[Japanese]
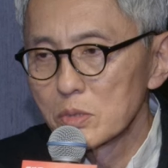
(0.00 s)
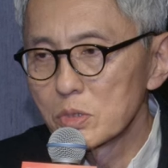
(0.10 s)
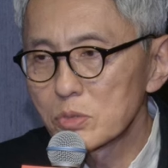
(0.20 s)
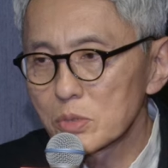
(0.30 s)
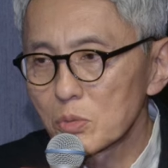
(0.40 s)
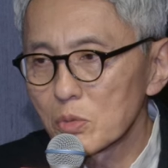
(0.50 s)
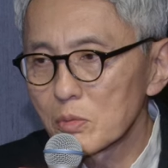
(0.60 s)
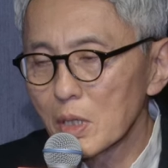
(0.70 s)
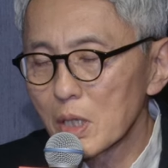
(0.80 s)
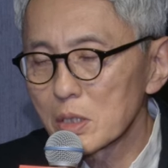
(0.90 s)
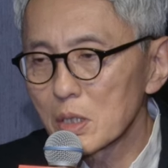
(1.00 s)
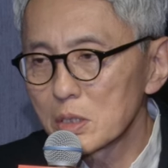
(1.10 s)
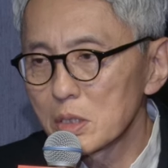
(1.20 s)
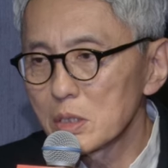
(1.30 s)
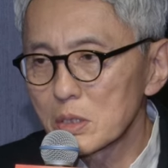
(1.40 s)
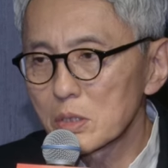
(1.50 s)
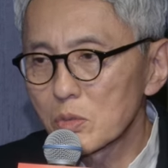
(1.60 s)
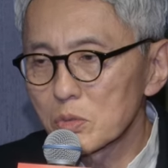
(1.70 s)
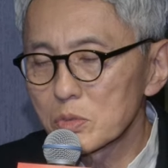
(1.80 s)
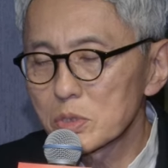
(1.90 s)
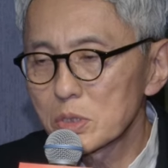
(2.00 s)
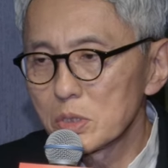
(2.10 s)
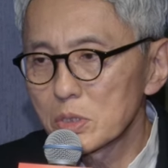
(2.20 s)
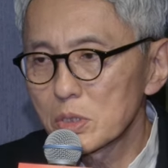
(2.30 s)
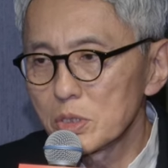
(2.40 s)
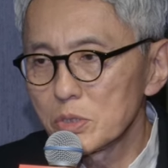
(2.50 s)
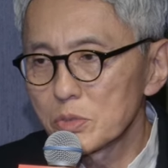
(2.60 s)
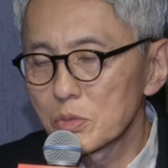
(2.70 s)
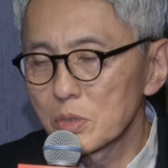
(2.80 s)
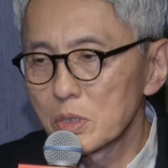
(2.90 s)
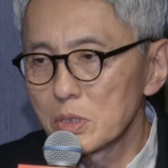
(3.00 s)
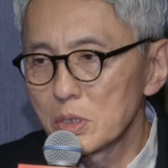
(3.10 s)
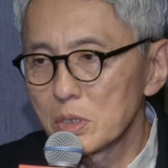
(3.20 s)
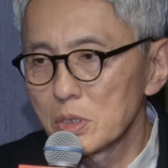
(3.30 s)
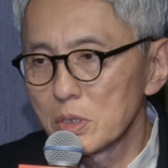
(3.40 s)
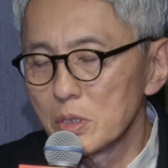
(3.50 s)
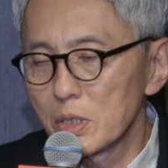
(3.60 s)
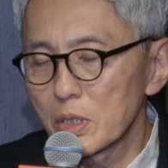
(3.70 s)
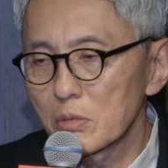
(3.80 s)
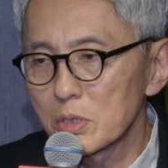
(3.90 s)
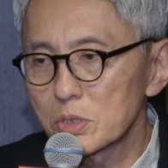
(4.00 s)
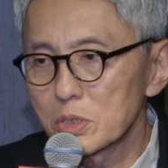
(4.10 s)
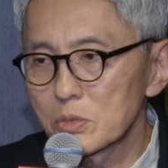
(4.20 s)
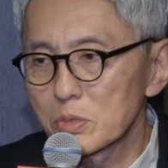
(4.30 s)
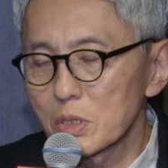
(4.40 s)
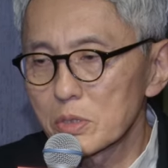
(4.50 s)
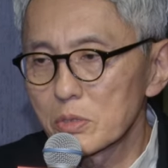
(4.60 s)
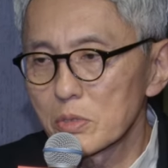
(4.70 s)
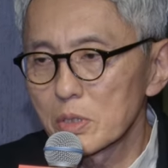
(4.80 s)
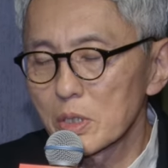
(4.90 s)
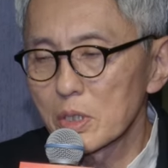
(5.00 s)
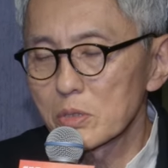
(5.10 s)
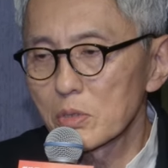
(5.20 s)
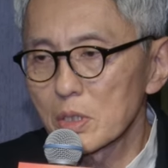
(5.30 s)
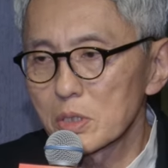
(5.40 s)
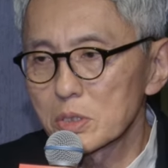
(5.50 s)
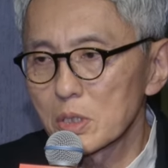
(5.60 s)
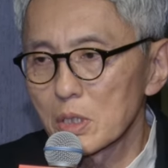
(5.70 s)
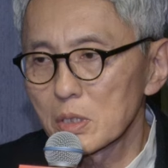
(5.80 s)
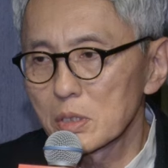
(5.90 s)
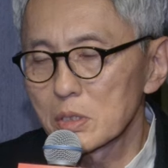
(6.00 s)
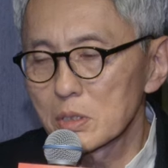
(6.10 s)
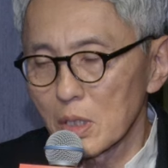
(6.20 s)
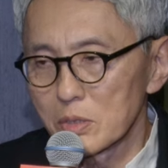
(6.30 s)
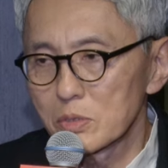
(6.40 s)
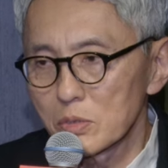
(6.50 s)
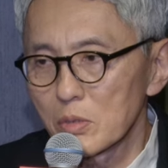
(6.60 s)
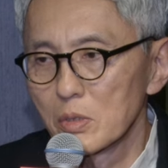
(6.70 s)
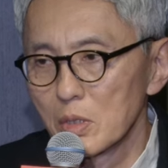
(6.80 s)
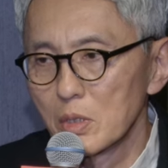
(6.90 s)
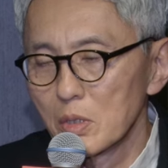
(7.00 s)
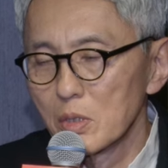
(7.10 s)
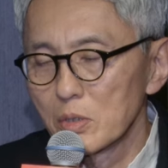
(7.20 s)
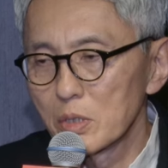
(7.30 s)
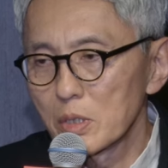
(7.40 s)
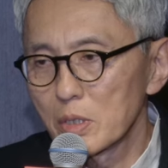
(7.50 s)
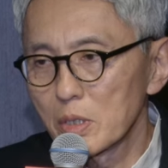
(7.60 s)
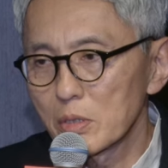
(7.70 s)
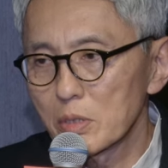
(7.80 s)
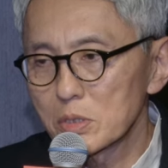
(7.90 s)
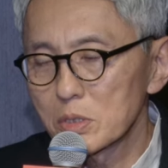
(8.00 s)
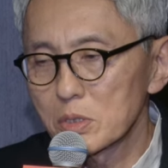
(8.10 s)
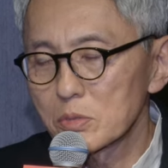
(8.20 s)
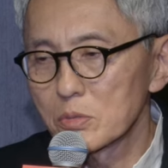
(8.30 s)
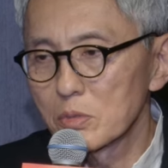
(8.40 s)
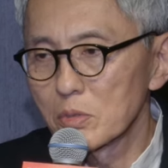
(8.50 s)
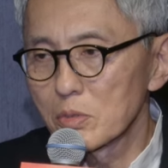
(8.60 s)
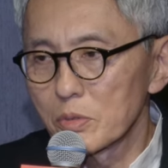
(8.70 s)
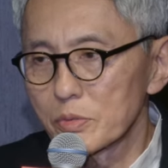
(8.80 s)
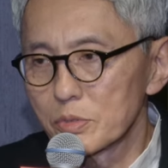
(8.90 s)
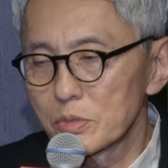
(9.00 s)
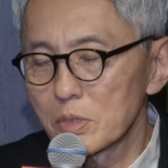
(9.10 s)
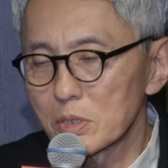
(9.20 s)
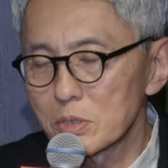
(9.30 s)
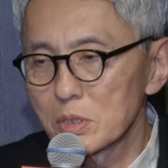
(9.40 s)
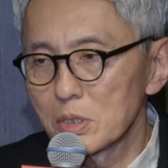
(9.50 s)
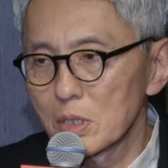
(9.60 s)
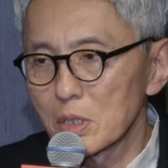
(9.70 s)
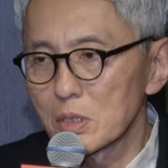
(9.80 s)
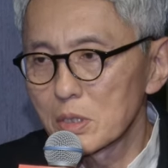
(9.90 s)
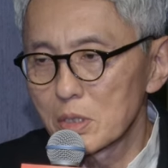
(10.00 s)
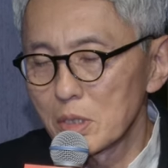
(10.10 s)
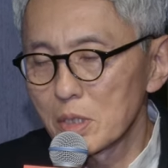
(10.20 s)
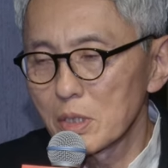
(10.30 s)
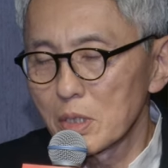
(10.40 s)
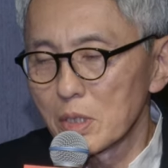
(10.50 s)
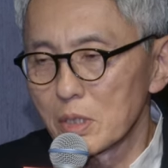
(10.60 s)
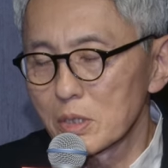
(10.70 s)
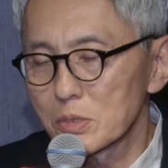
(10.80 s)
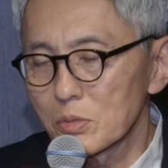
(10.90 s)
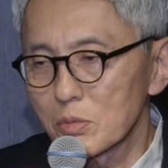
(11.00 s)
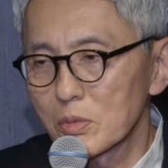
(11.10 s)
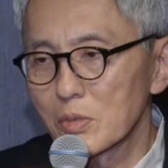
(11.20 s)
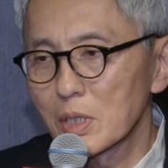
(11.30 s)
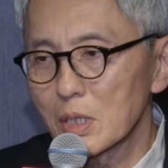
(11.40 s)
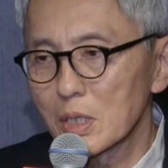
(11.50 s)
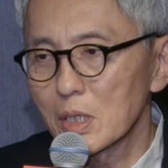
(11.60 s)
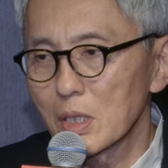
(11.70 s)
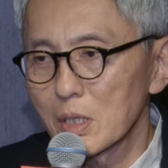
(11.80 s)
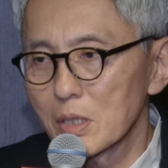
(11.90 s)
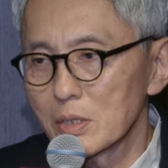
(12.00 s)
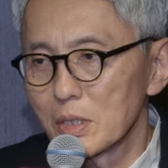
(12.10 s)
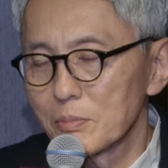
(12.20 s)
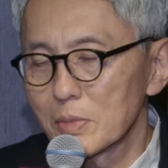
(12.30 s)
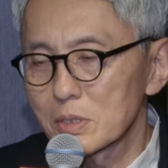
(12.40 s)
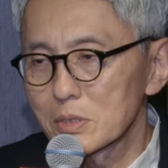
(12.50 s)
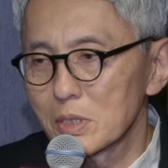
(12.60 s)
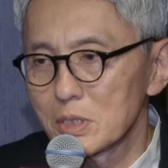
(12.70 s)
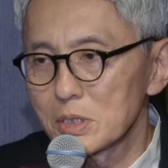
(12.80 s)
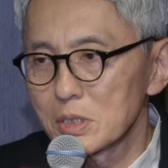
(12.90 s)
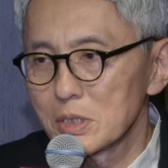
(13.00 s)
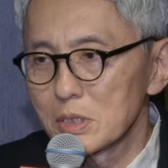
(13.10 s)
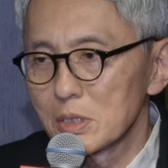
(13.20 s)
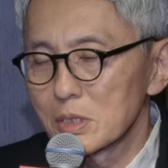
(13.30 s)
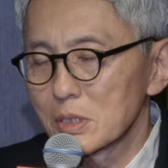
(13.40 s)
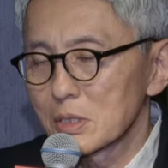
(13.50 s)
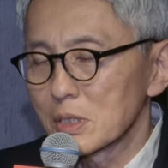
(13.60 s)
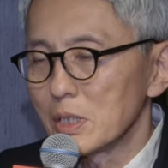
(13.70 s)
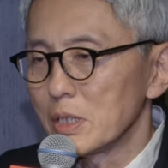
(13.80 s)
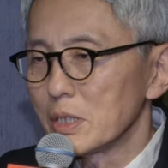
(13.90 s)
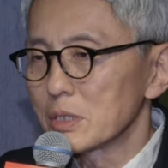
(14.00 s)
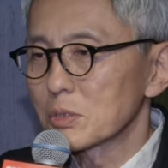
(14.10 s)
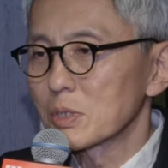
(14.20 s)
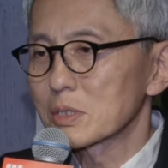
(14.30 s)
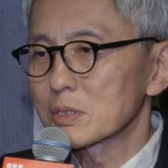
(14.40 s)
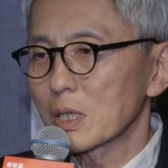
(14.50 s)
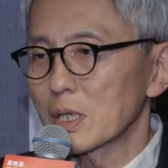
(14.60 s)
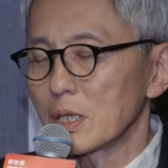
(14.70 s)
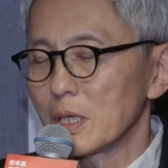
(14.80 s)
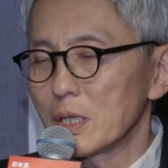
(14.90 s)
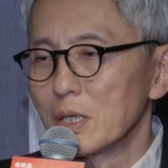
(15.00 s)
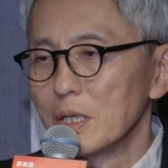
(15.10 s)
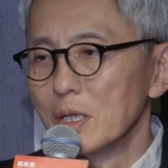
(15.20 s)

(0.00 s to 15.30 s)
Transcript: 実はその間に今年2024年にレギュラーシーズンやってくれないかっていう話があったんですよ。でレギュラーシーズンを10月期にやってそこから年末年始、えー、正月明けで